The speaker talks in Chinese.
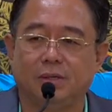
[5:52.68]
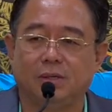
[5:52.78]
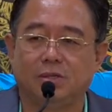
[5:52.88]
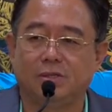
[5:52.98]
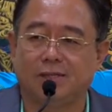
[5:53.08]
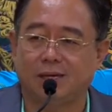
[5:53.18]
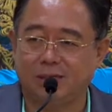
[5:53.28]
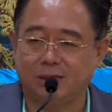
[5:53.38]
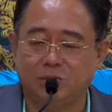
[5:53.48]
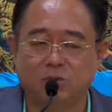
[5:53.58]
说是大
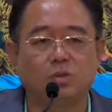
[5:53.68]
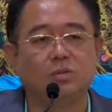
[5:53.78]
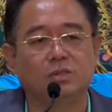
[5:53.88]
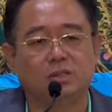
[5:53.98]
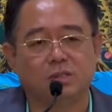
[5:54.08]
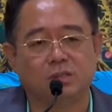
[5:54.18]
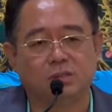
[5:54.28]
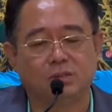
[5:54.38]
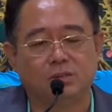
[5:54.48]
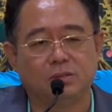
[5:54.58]
家要重视，
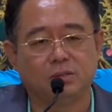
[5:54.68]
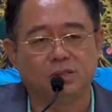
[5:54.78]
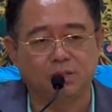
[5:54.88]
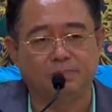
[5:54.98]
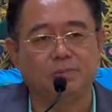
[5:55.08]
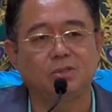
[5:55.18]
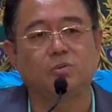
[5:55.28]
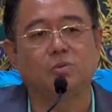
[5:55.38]
这不是